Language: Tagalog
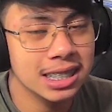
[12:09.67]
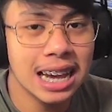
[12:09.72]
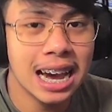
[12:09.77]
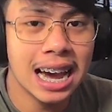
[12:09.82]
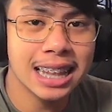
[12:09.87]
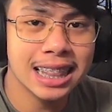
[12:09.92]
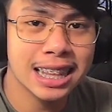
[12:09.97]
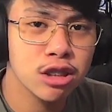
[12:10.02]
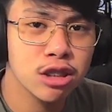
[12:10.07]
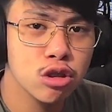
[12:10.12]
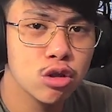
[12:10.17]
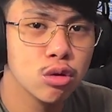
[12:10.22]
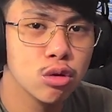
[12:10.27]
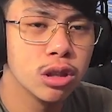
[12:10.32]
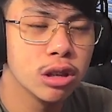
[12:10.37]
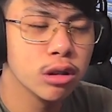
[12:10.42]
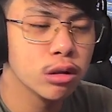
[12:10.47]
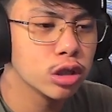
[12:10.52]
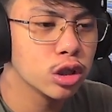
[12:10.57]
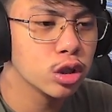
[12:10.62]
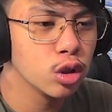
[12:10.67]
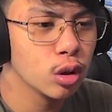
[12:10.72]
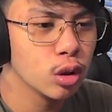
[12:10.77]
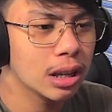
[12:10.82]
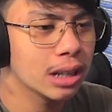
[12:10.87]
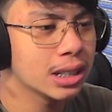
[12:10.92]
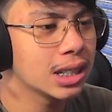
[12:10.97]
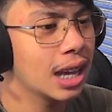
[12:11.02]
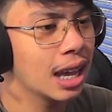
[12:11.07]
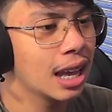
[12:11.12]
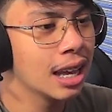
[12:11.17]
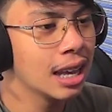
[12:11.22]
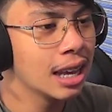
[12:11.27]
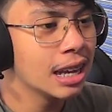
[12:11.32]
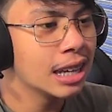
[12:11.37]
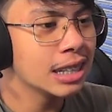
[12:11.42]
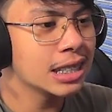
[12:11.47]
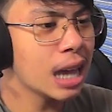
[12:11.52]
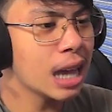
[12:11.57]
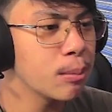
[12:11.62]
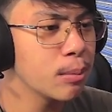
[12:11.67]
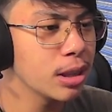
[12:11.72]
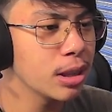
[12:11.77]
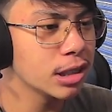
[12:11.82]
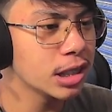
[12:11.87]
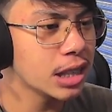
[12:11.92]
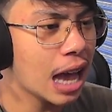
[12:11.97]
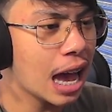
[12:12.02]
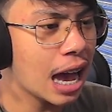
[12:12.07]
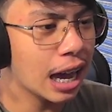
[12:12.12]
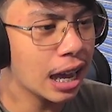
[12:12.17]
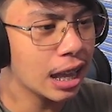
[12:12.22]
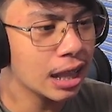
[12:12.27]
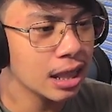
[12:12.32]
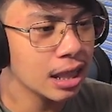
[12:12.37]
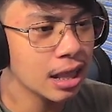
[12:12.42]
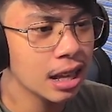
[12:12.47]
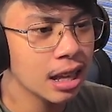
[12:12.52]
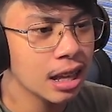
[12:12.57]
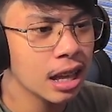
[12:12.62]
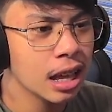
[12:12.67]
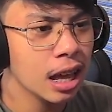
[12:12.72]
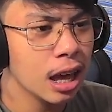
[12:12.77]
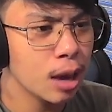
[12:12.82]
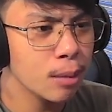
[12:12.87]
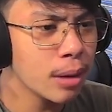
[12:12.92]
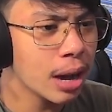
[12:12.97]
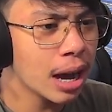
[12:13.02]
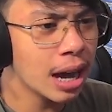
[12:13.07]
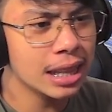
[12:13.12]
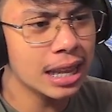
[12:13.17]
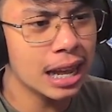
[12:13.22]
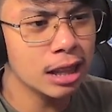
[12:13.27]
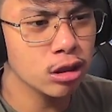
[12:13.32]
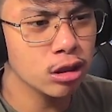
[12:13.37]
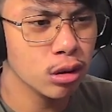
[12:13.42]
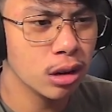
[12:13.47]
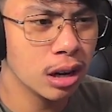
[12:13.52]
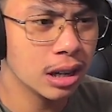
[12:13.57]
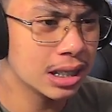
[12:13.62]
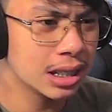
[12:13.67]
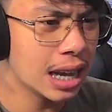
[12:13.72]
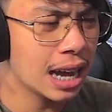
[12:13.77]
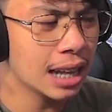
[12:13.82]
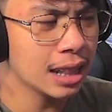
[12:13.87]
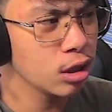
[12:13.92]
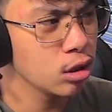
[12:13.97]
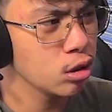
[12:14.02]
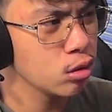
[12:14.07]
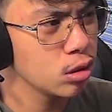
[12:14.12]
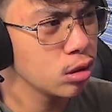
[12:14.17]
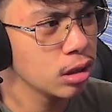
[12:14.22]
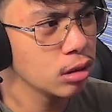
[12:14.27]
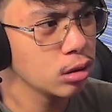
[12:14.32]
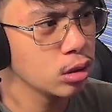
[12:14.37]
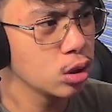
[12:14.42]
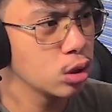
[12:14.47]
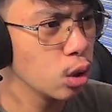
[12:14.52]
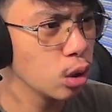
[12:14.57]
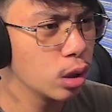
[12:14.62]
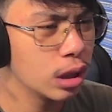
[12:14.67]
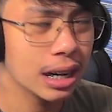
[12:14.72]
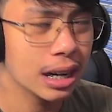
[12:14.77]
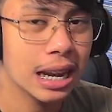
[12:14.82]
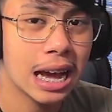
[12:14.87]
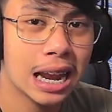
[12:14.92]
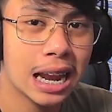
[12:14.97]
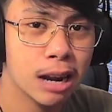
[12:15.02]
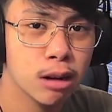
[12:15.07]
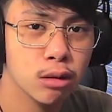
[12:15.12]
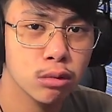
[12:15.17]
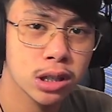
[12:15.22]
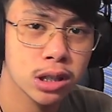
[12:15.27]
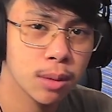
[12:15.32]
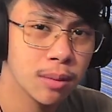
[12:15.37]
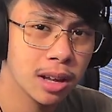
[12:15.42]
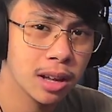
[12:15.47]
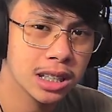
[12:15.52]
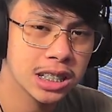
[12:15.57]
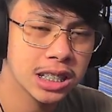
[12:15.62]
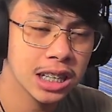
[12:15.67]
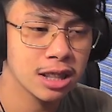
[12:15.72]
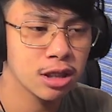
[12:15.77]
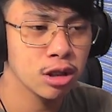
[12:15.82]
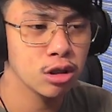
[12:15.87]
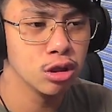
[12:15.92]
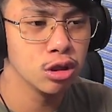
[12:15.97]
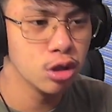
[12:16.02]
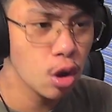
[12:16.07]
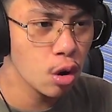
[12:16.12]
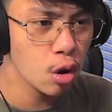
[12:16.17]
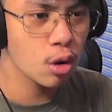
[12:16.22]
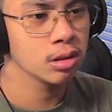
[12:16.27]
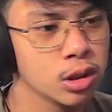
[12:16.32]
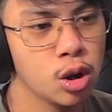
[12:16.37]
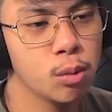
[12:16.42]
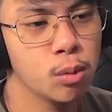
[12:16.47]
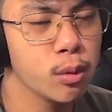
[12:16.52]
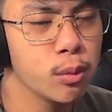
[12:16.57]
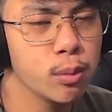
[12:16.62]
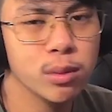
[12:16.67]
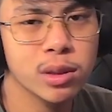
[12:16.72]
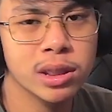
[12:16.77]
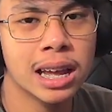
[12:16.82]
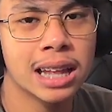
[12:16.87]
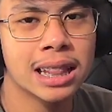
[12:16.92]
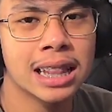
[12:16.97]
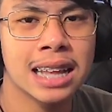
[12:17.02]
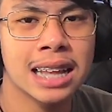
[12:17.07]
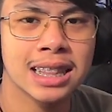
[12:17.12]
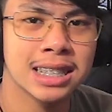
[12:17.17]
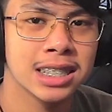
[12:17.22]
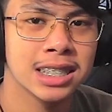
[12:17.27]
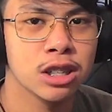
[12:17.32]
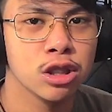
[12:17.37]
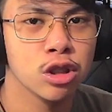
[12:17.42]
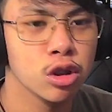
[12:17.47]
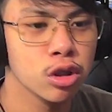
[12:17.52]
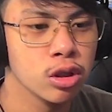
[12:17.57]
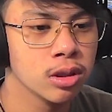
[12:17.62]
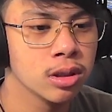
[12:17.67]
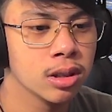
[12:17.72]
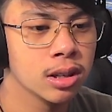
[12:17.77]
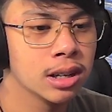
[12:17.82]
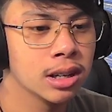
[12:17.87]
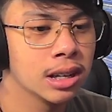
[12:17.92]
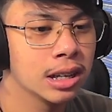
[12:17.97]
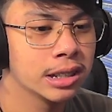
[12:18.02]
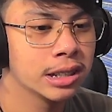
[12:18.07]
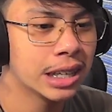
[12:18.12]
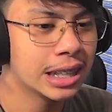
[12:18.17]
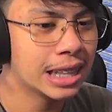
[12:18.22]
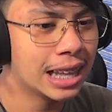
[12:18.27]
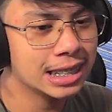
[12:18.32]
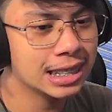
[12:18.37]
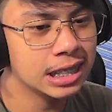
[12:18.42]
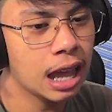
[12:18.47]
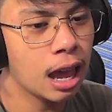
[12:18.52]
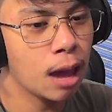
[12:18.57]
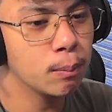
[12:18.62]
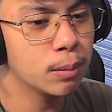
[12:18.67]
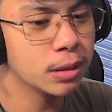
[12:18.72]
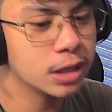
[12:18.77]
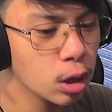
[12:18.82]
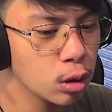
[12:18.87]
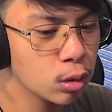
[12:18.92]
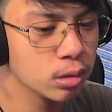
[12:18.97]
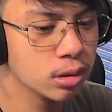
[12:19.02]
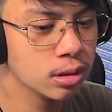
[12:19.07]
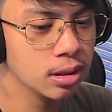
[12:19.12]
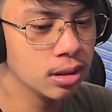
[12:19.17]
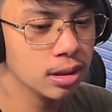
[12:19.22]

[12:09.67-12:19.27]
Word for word: si ating Unicus doon kasi sabi niya sa akin, eh baka nandun lang si ate Unicus nyo, naglalaro siya mag-isa doon do. So pupunta natin siya doon sa next episode.